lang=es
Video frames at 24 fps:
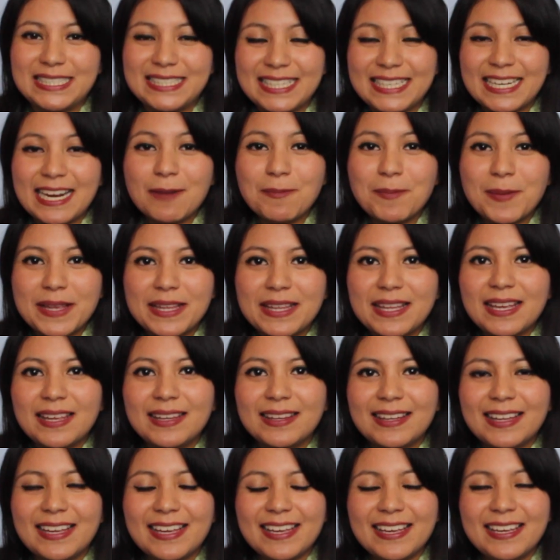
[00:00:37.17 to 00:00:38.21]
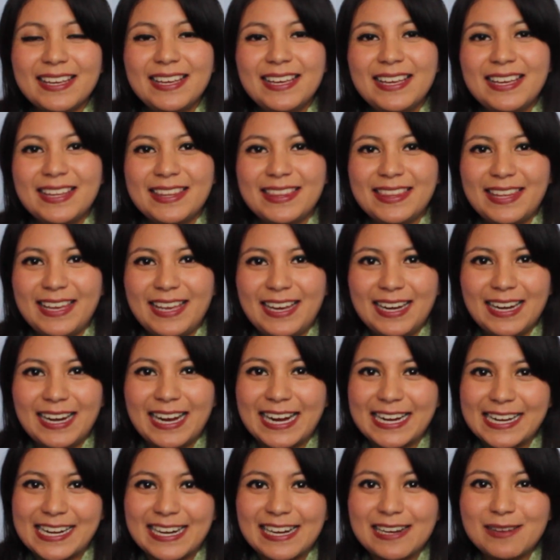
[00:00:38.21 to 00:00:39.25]
estén al pendiente del
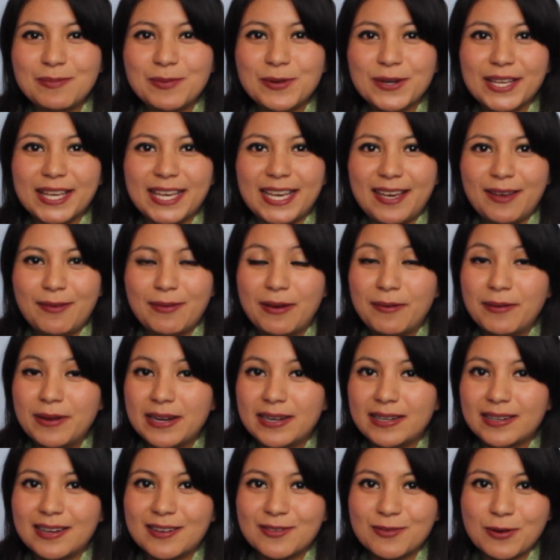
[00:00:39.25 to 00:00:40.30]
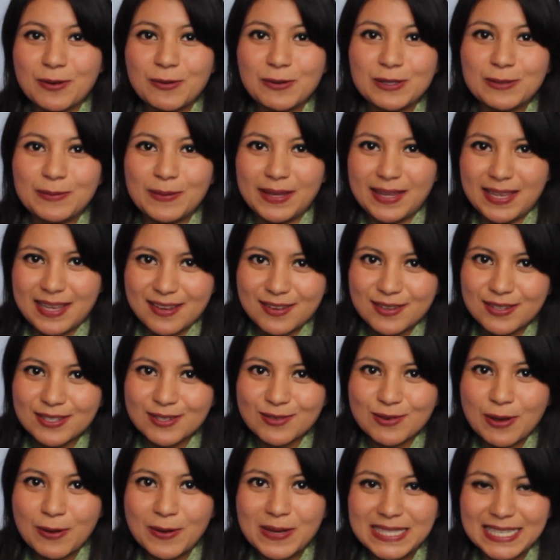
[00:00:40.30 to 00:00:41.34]
canal porque va a haber nuevos
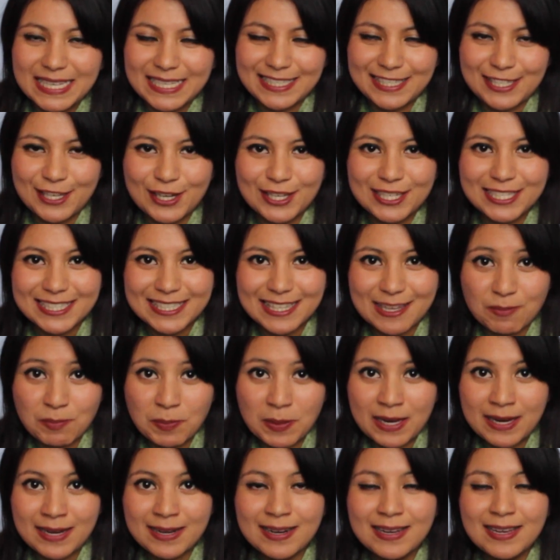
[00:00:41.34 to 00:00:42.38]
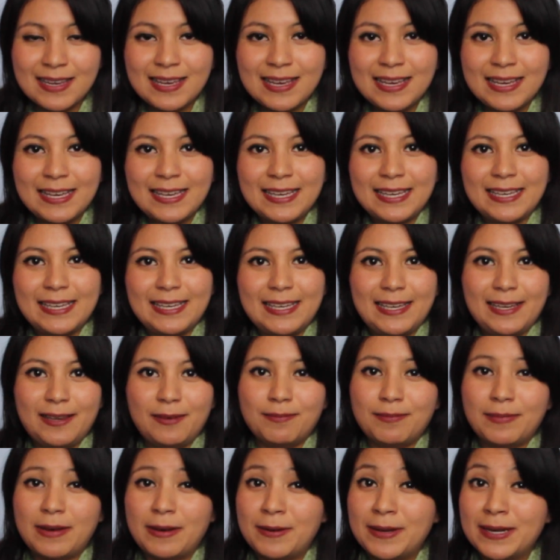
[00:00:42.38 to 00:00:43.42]
videos, nuevas secciones también. Eh,
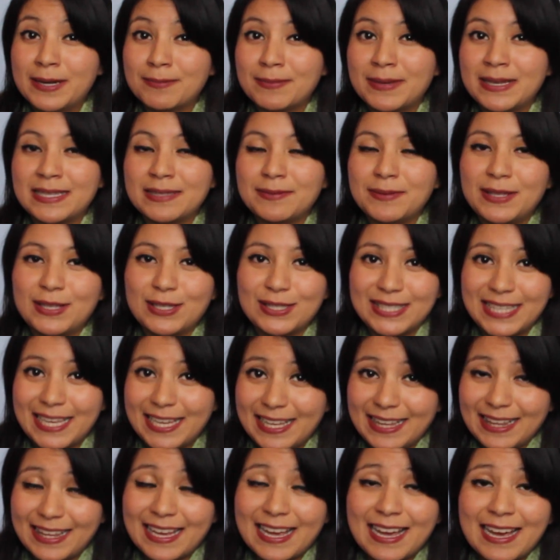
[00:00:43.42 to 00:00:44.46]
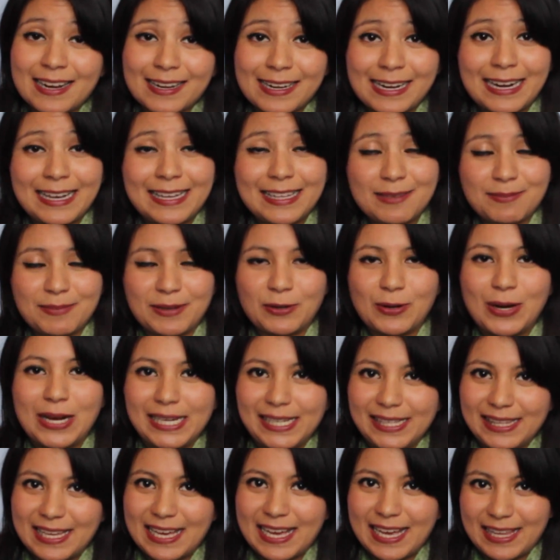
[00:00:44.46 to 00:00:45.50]
va a haber más videos de guitarra, de
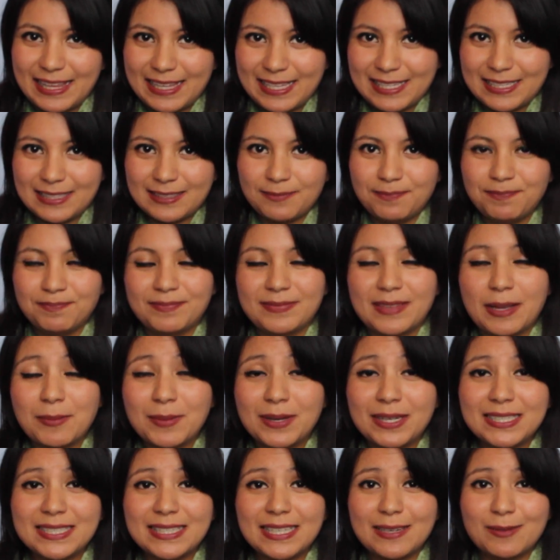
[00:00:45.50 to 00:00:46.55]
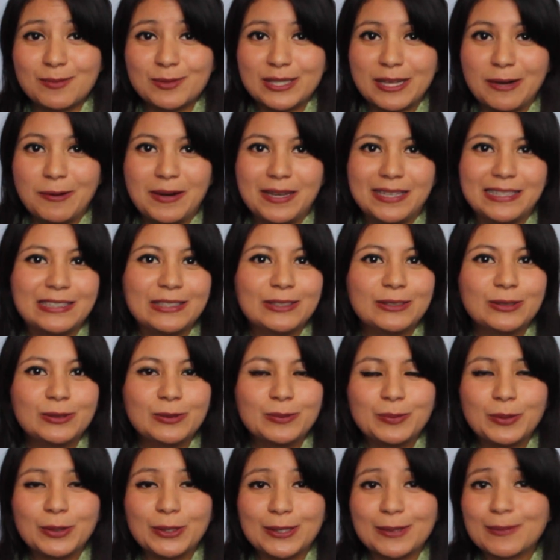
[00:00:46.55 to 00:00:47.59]
manualidades. También estaremos hablando
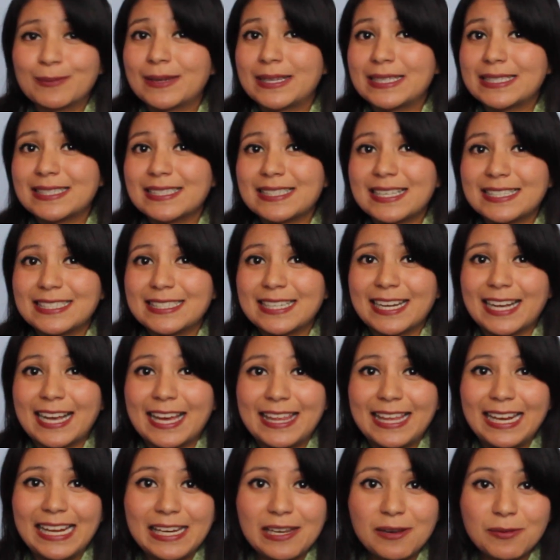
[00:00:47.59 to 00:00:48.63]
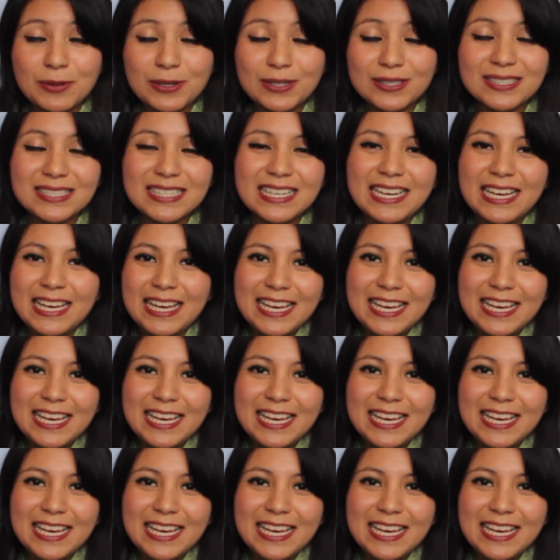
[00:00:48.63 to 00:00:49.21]
un poco más acerca de libros,